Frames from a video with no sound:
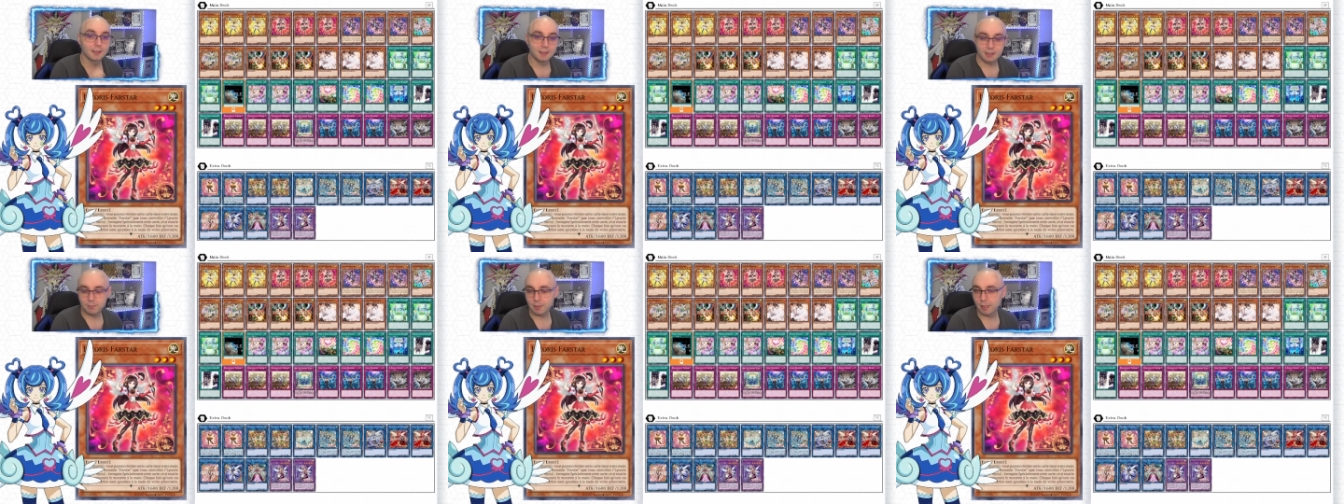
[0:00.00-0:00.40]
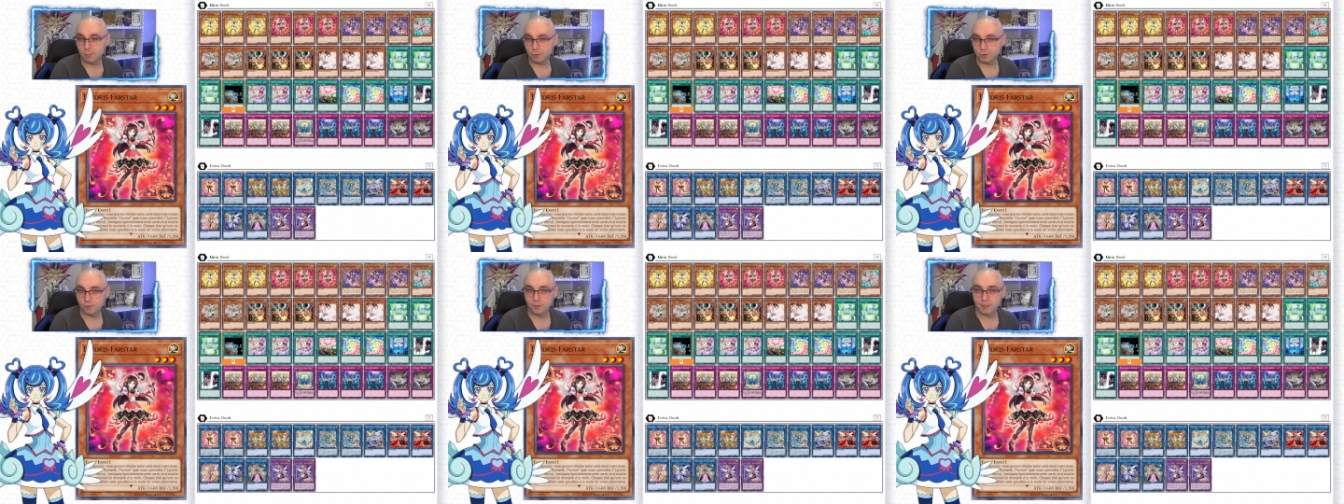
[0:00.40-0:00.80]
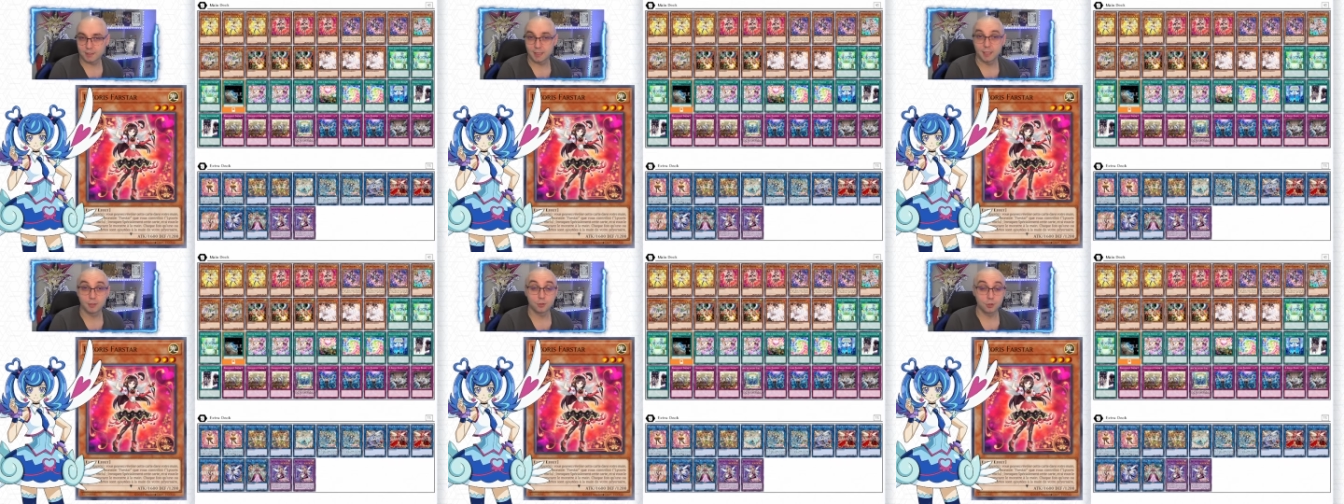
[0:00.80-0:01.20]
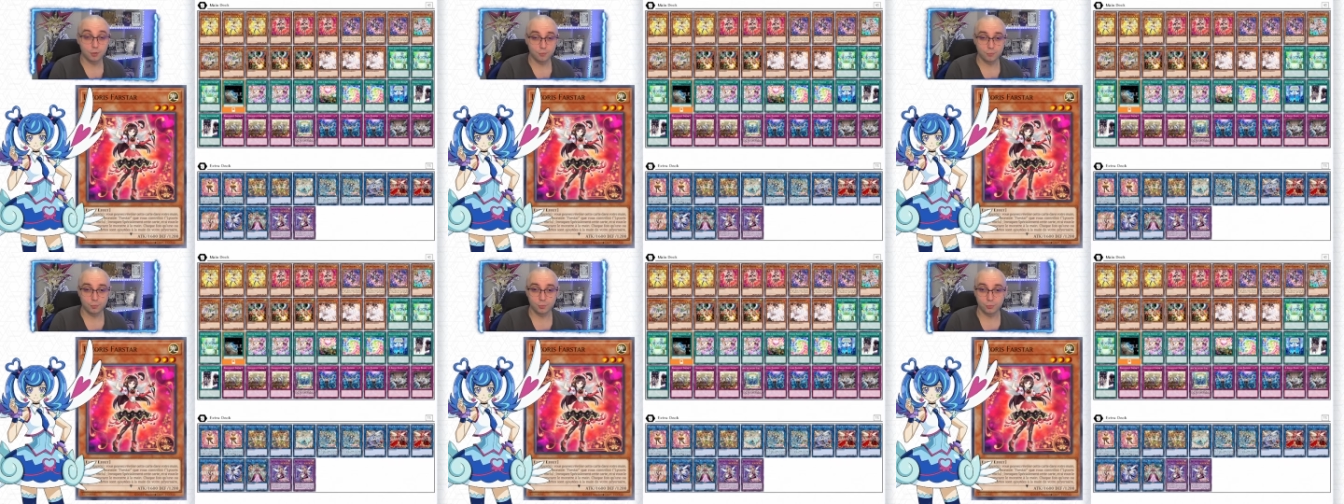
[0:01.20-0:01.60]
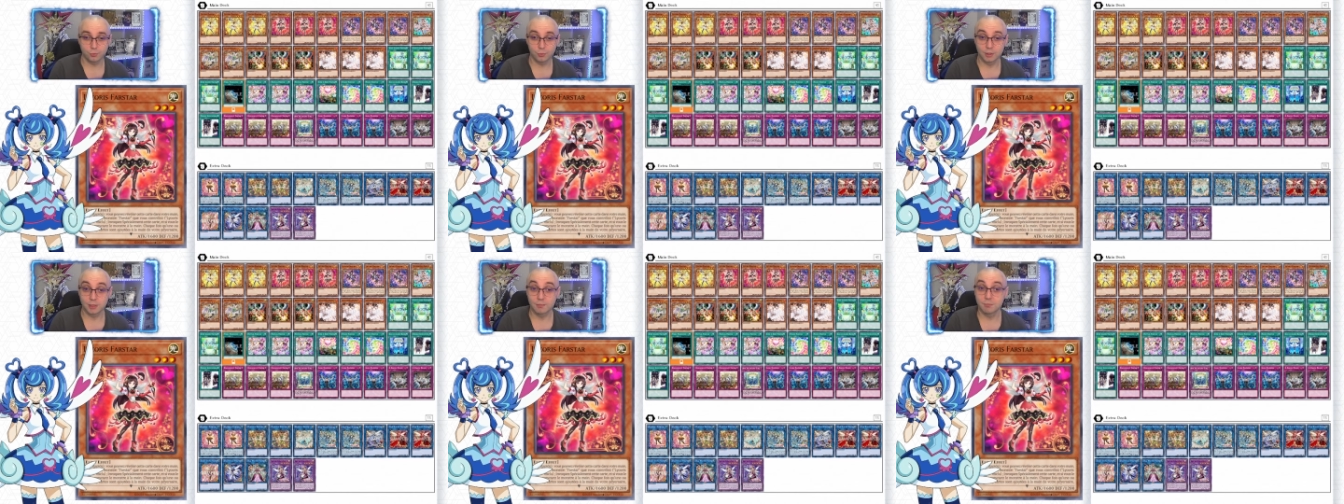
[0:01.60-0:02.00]
cibler un monstre que vous
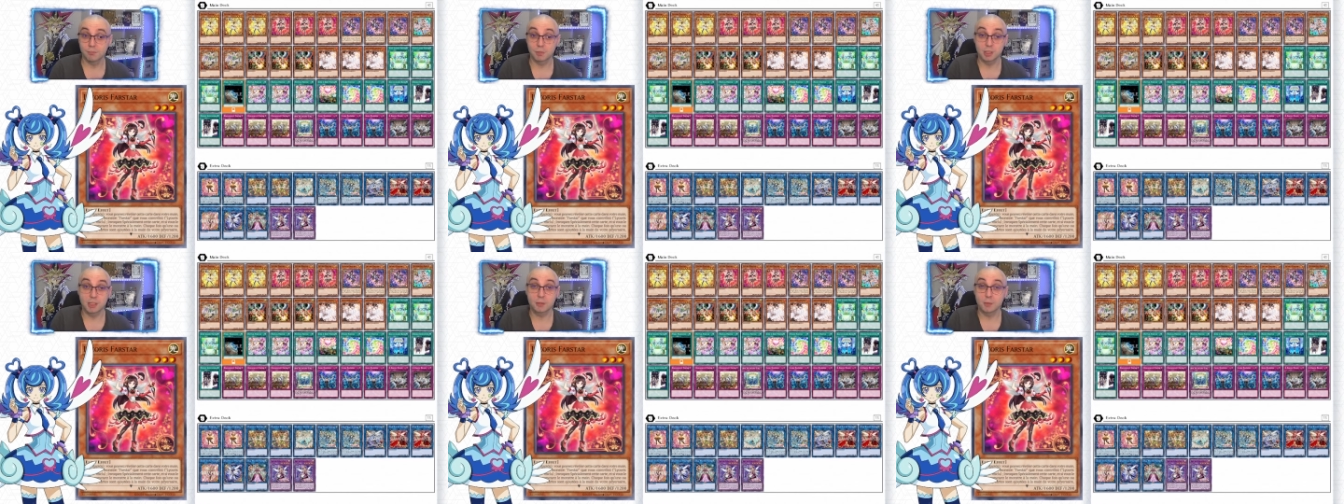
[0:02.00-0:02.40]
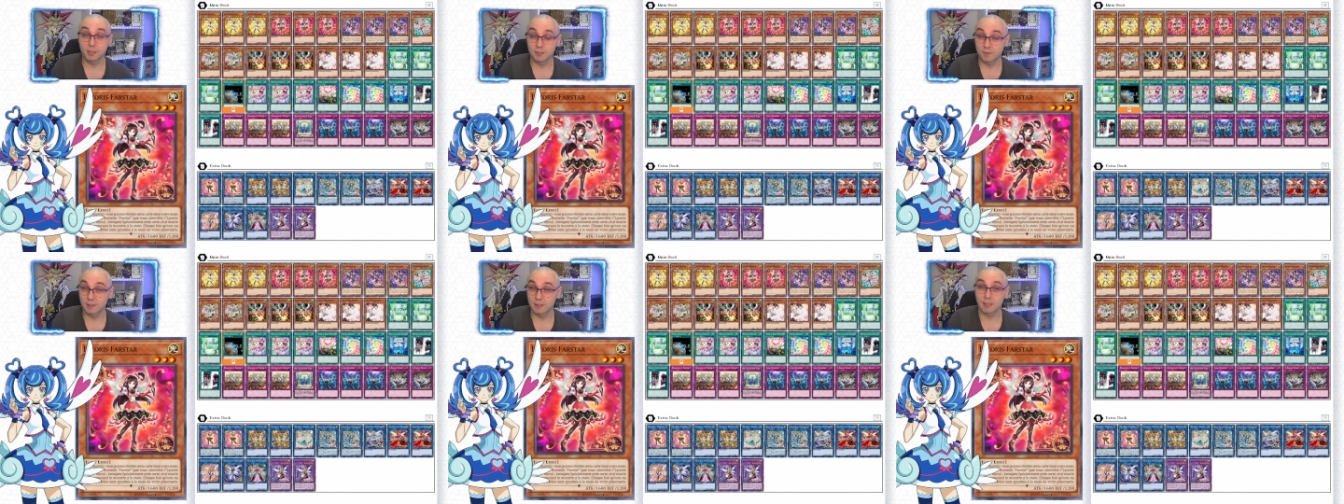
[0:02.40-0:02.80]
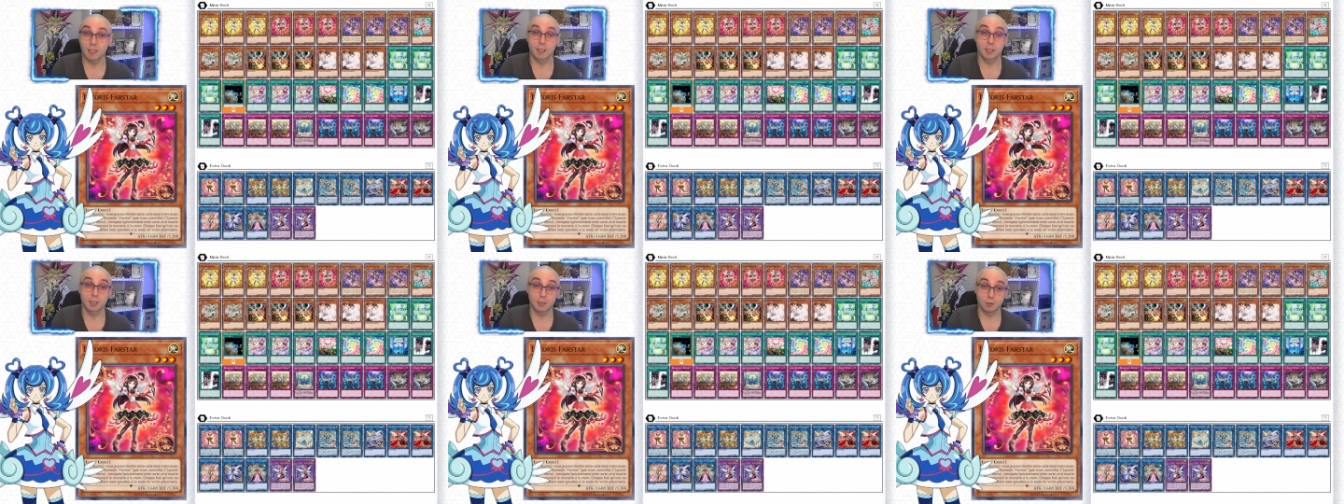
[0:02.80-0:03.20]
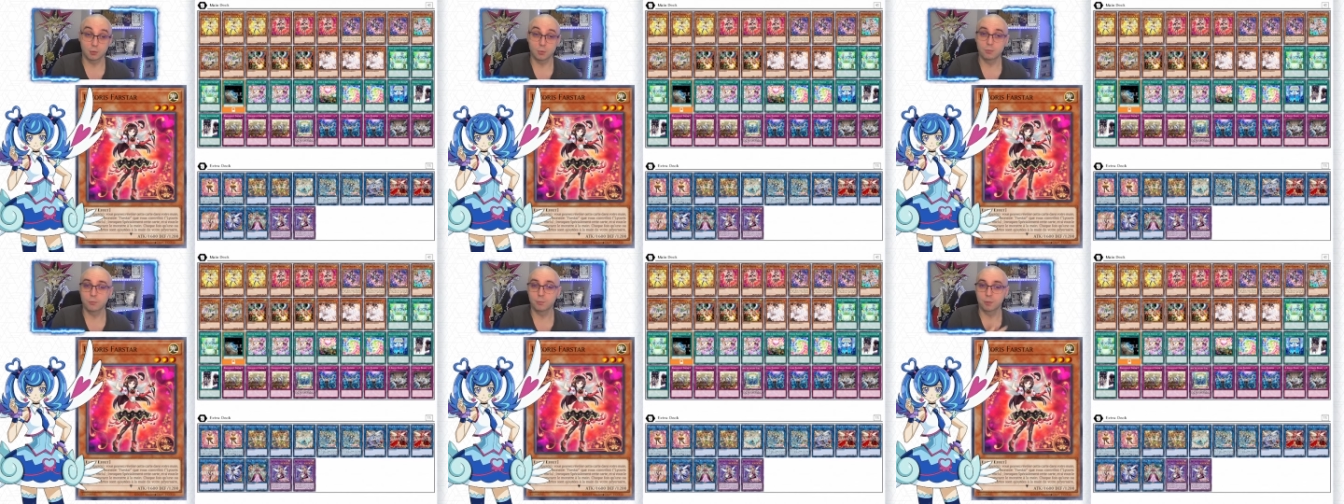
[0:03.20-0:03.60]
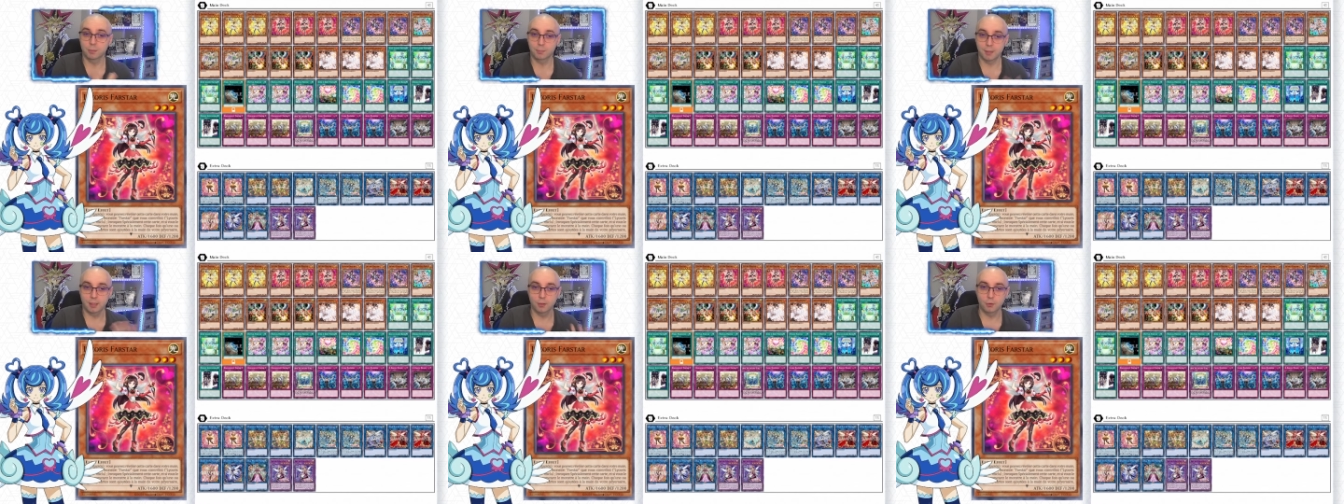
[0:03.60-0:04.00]
contrôlez, Licorice Fastar exclu, vous pouvez
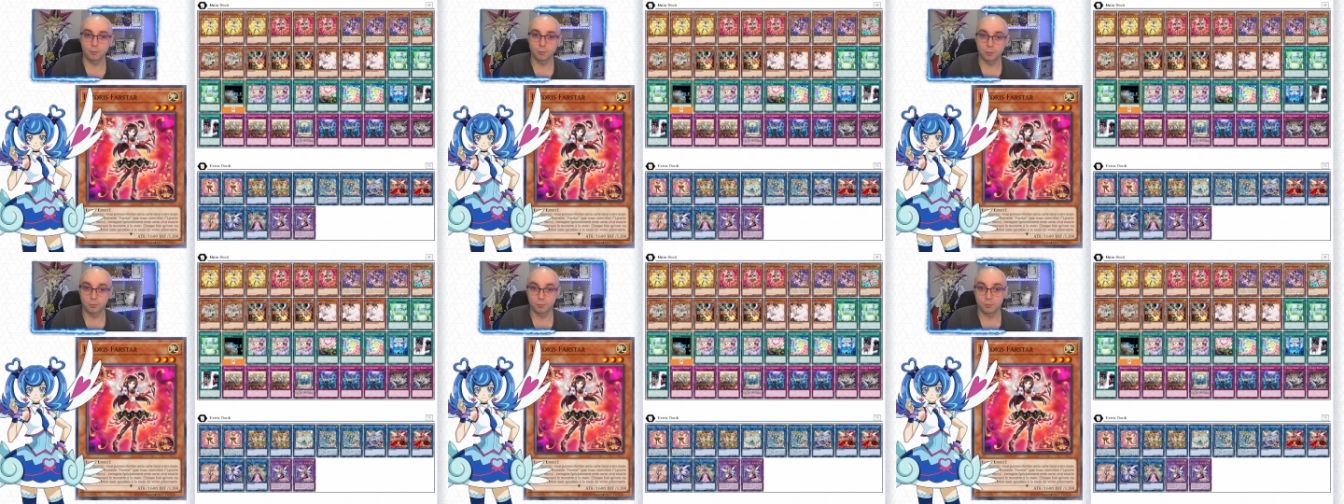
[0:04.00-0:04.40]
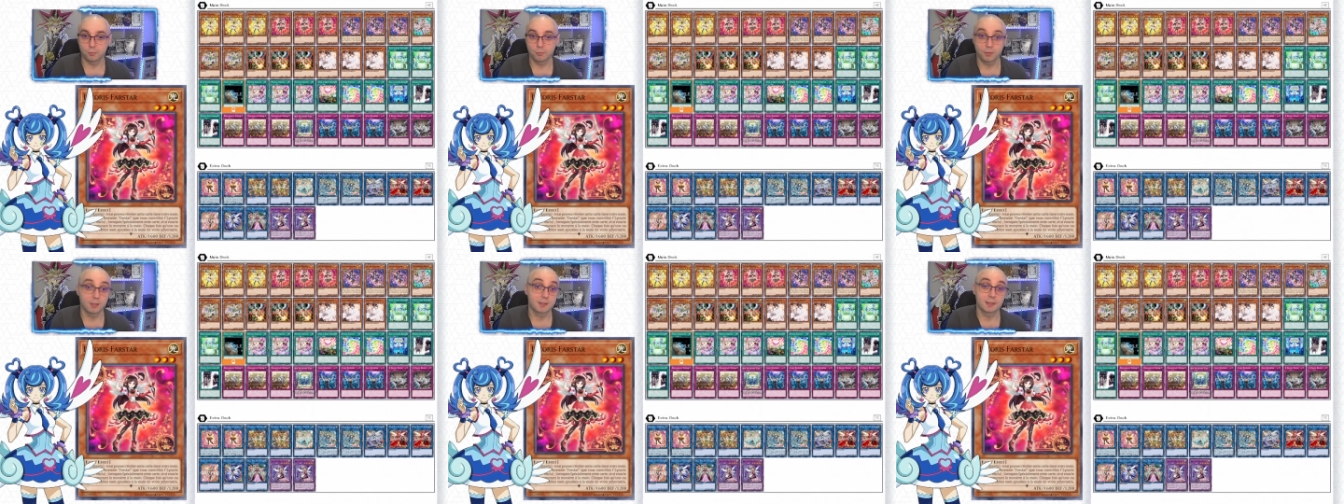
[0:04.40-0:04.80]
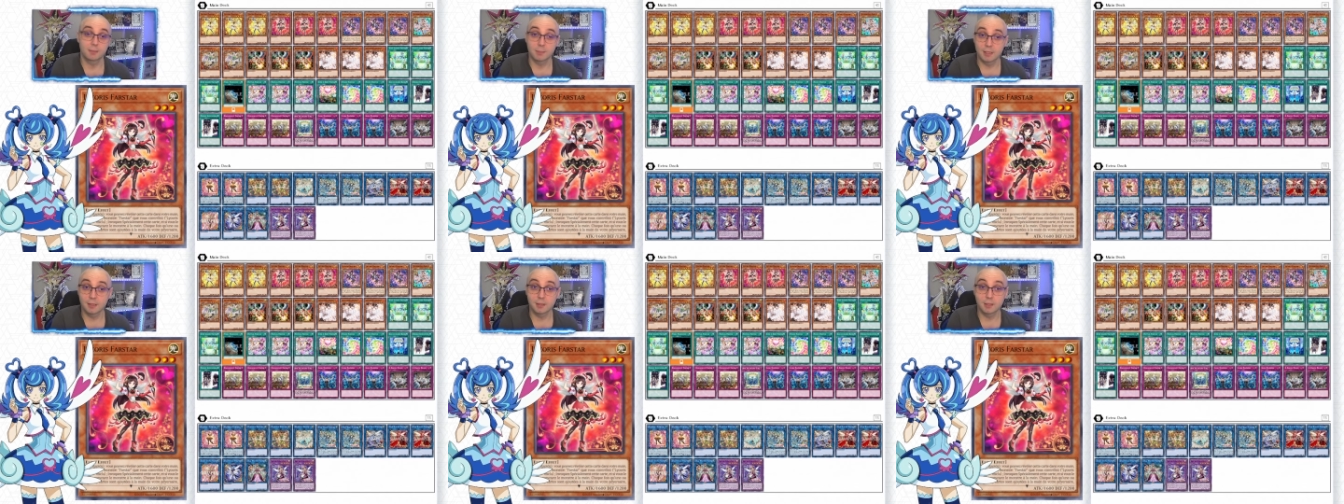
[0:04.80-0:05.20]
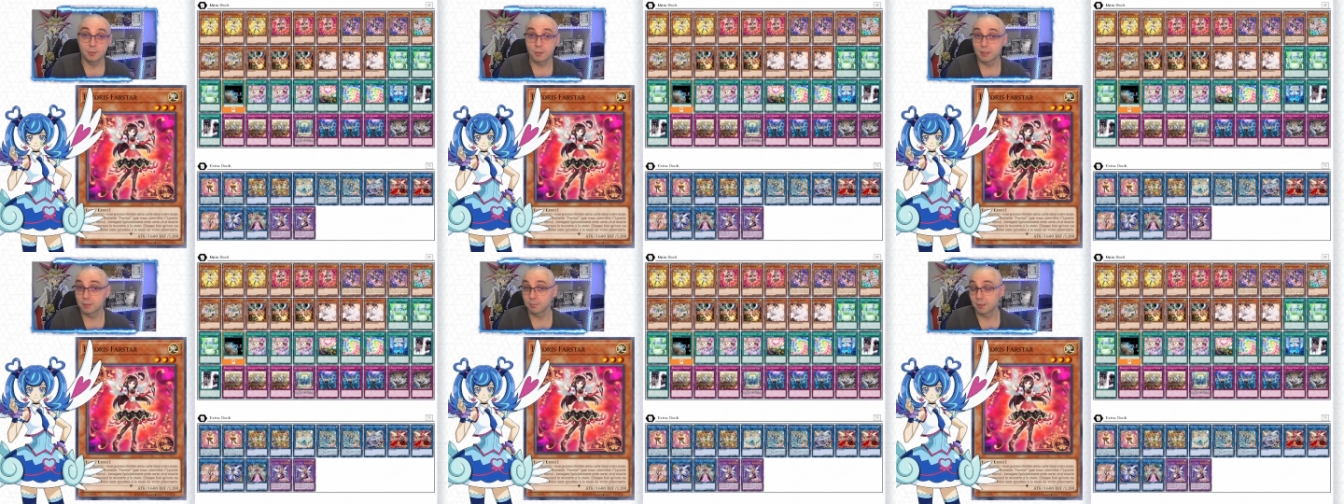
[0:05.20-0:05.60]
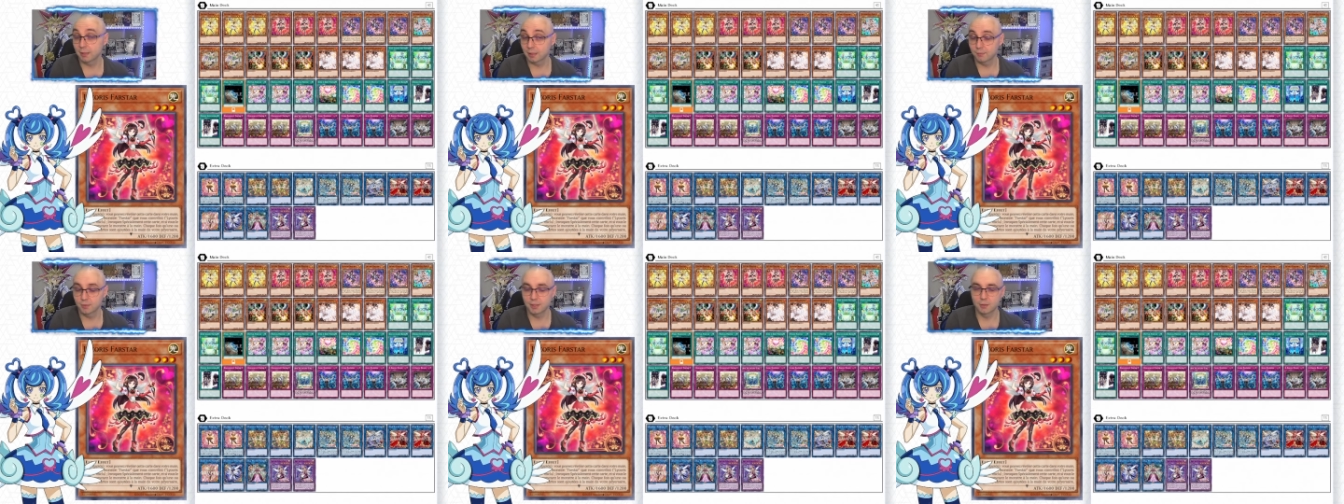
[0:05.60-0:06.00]
pas euh, cibler Licorice par l'effet